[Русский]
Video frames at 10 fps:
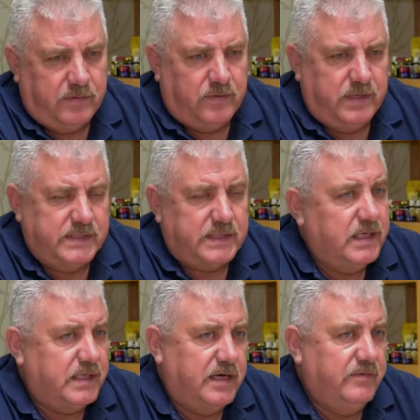которые
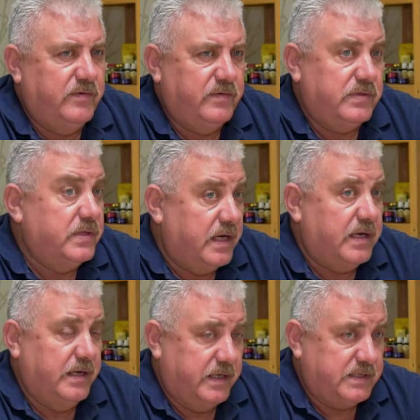заготавливают
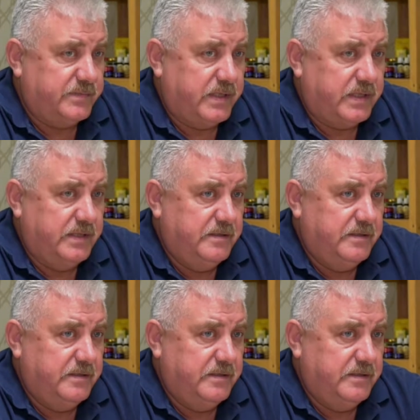на экспорт.